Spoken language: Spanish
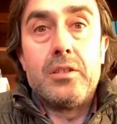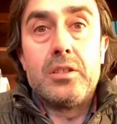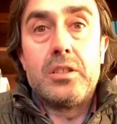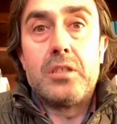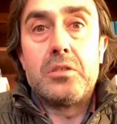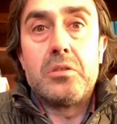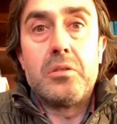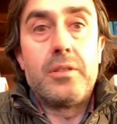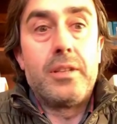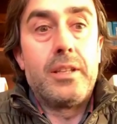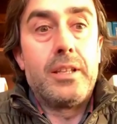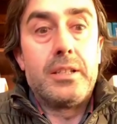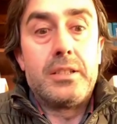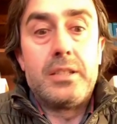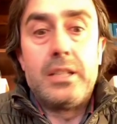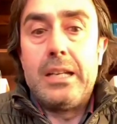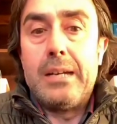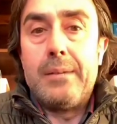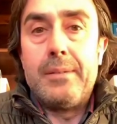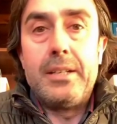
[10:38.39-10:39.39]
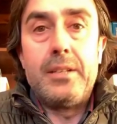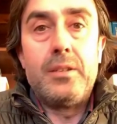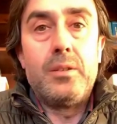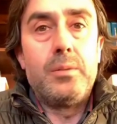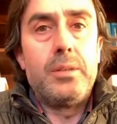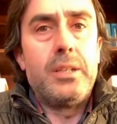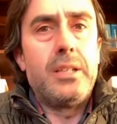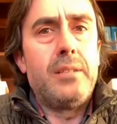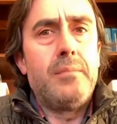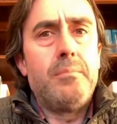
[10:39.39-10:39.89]
Si le ha venido bien,
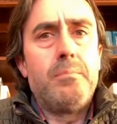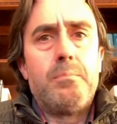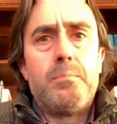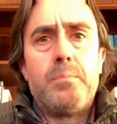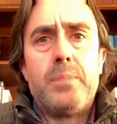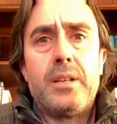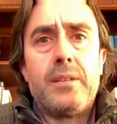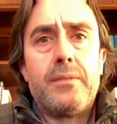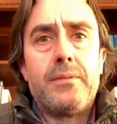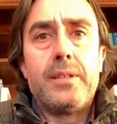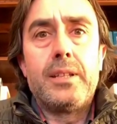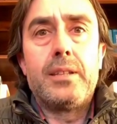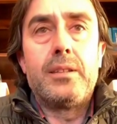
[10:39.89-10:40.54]
perfecto.